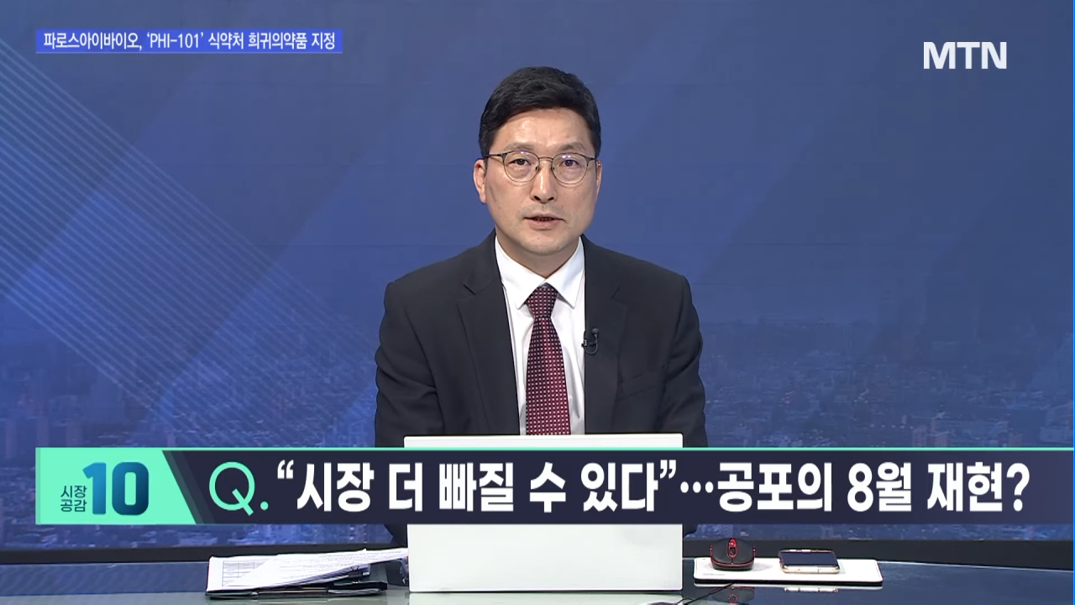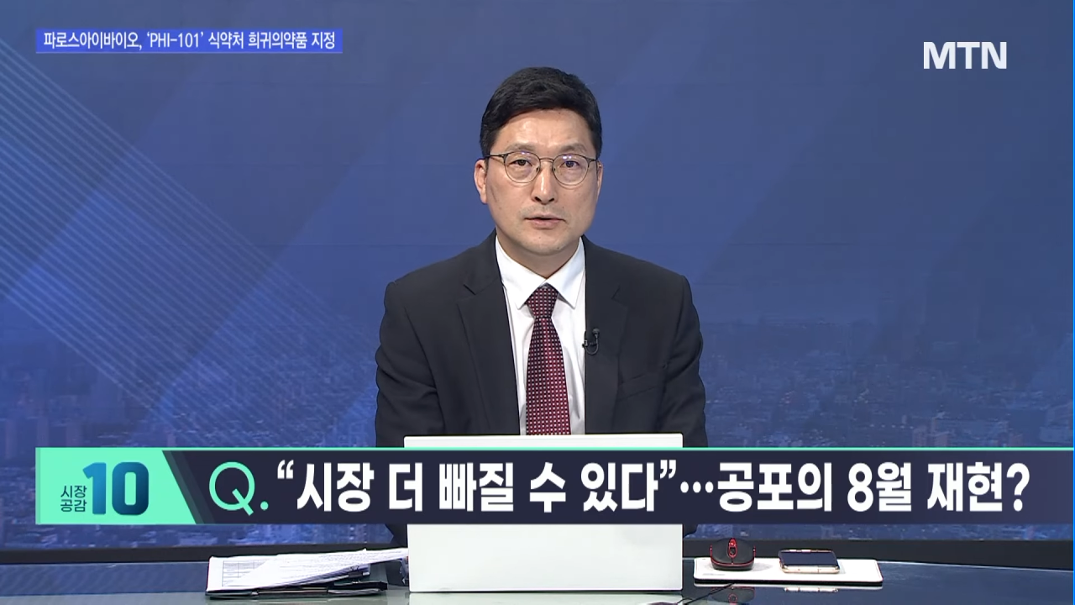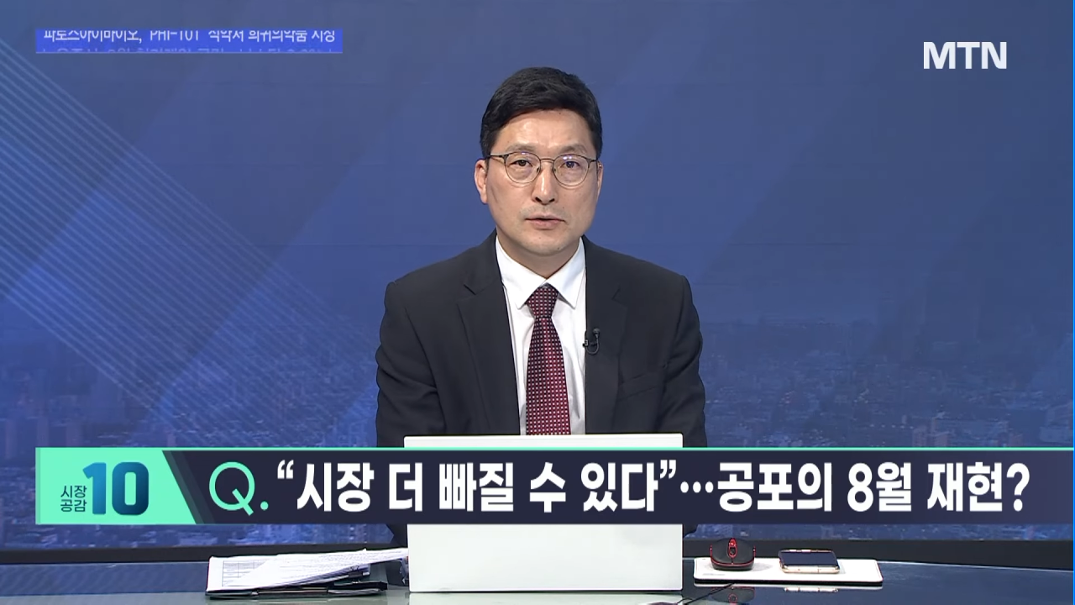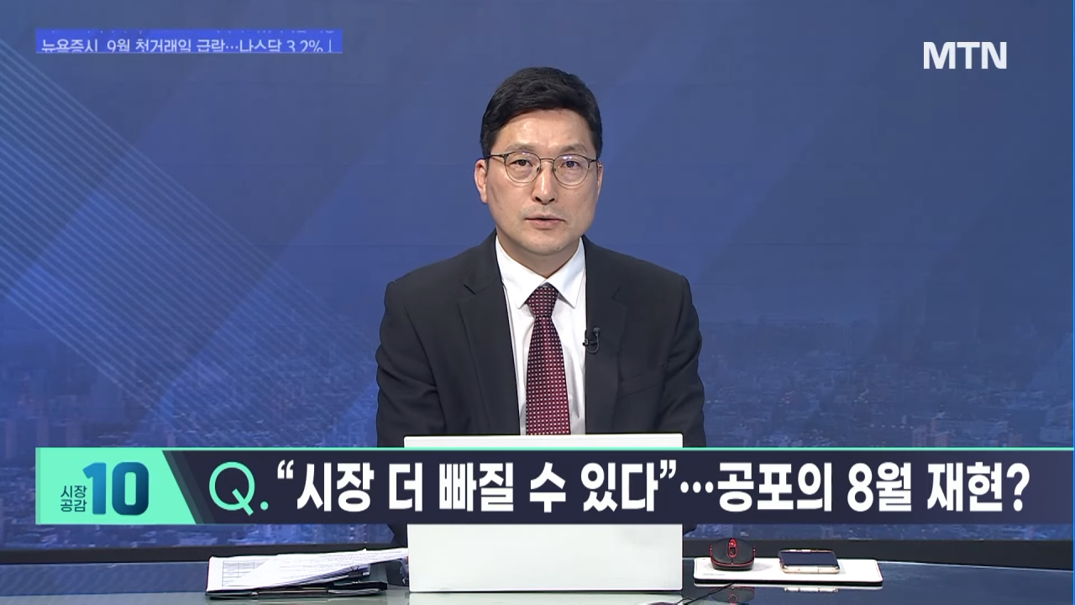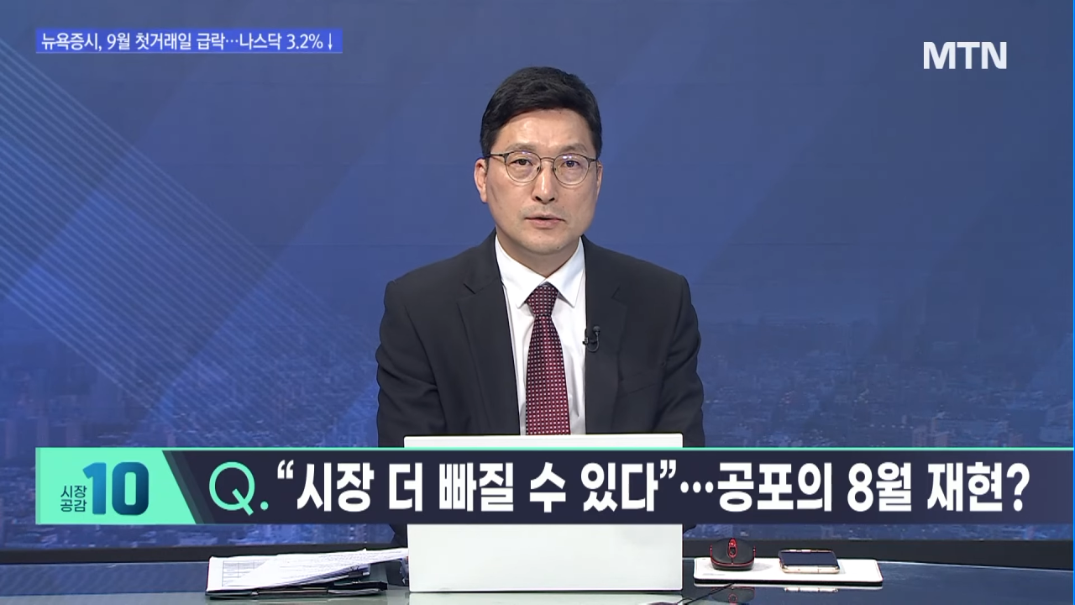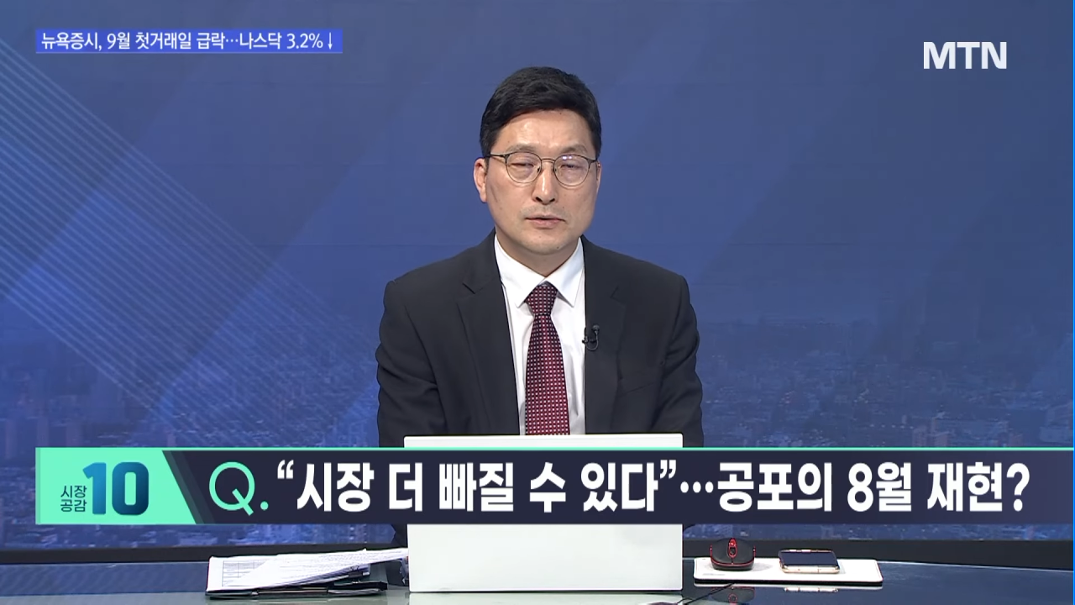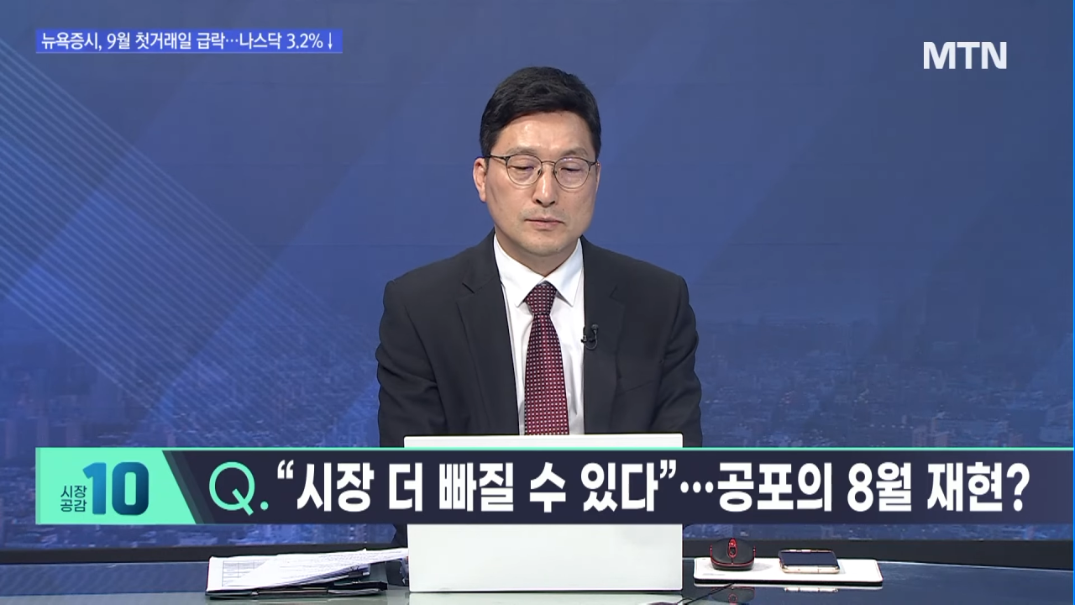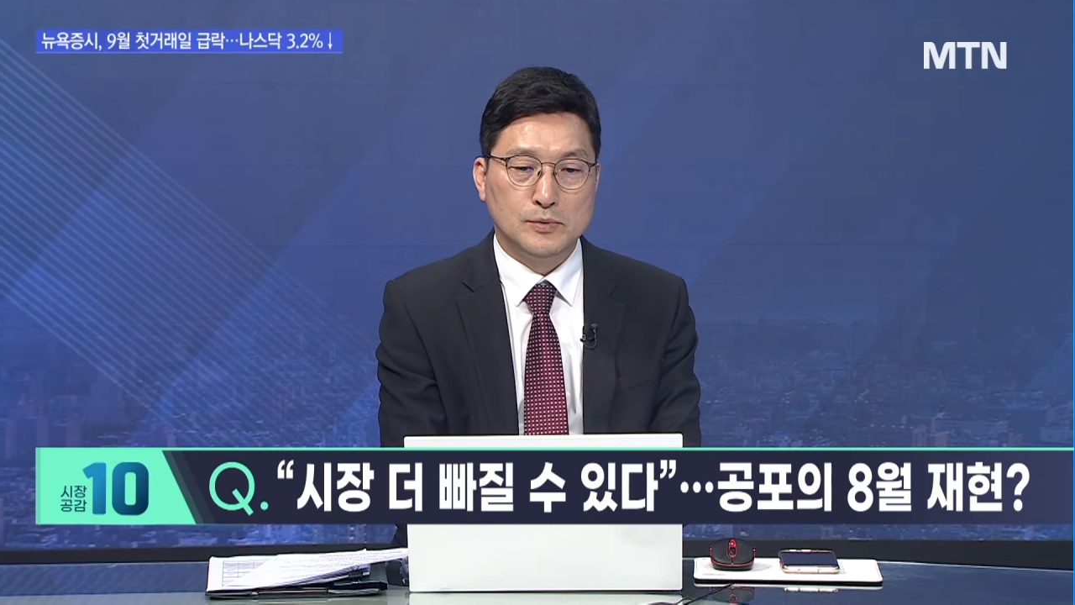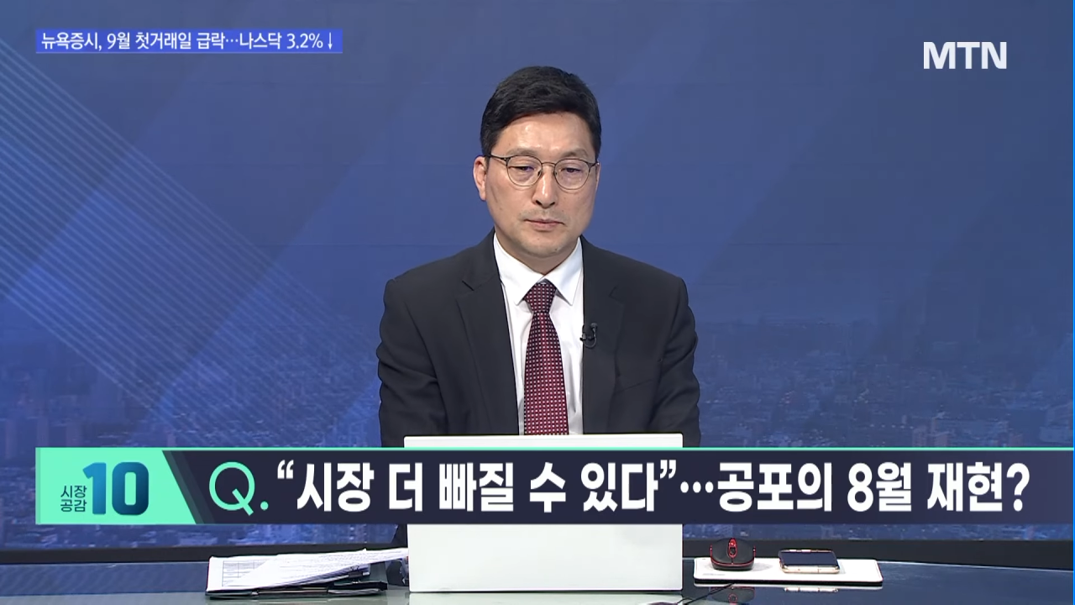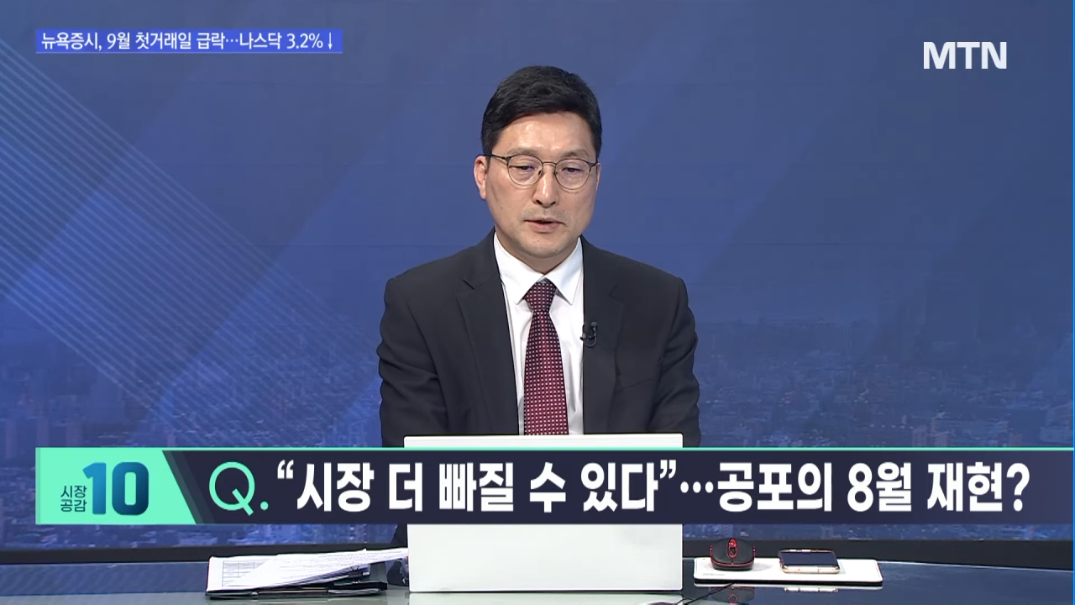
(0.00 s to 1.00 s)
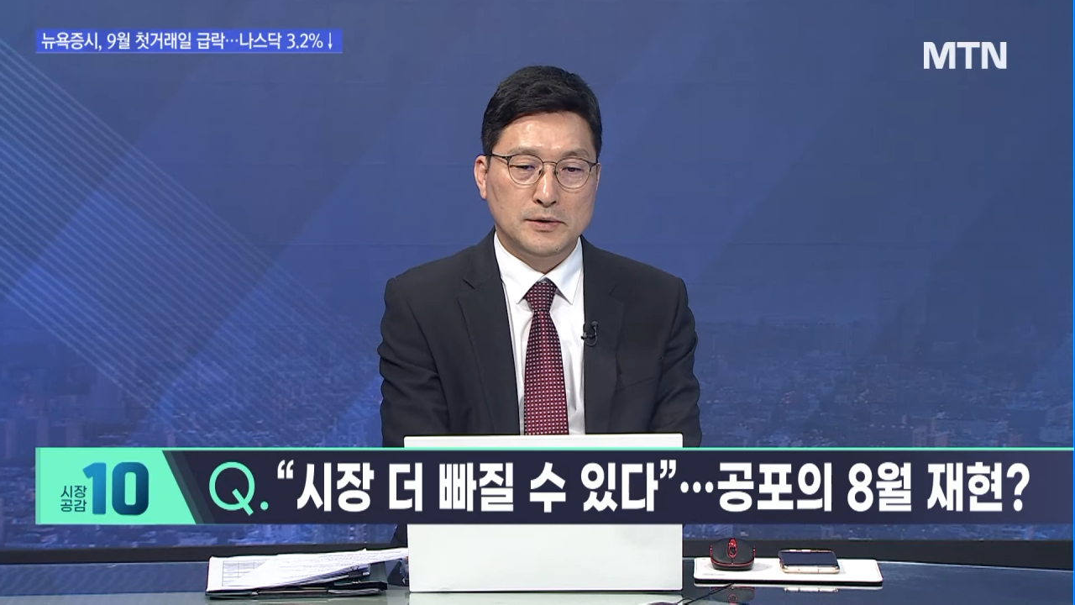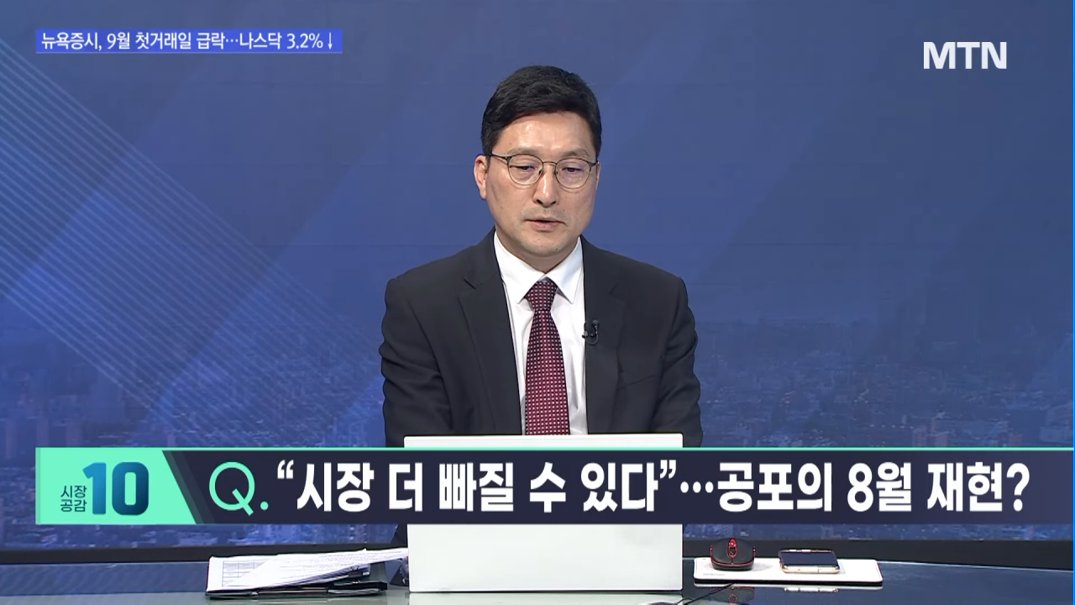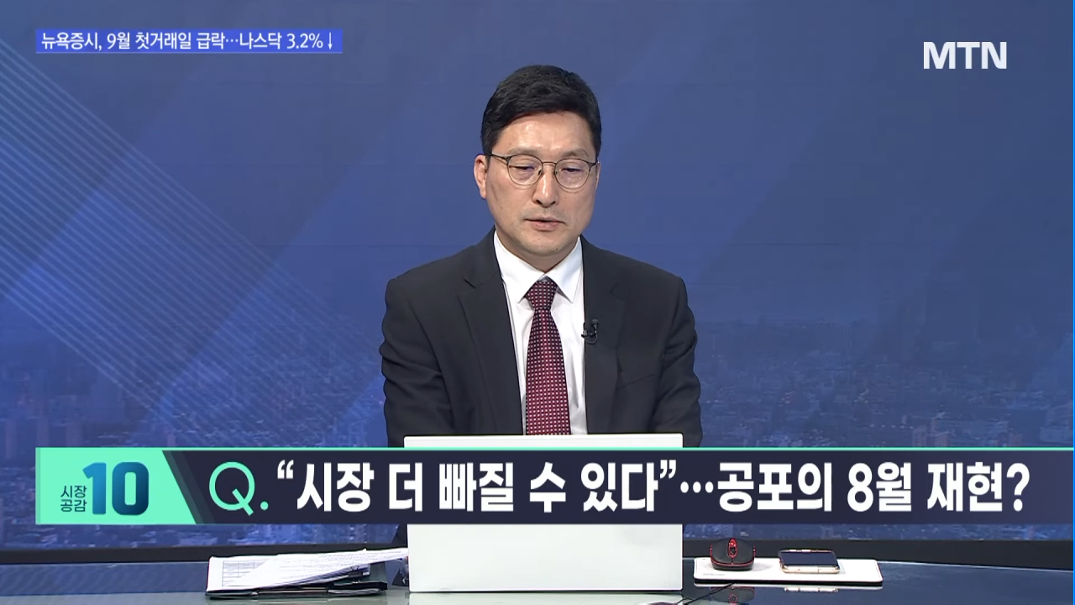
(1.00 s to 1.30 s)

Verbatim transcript: 이슈들을 좀 보면요.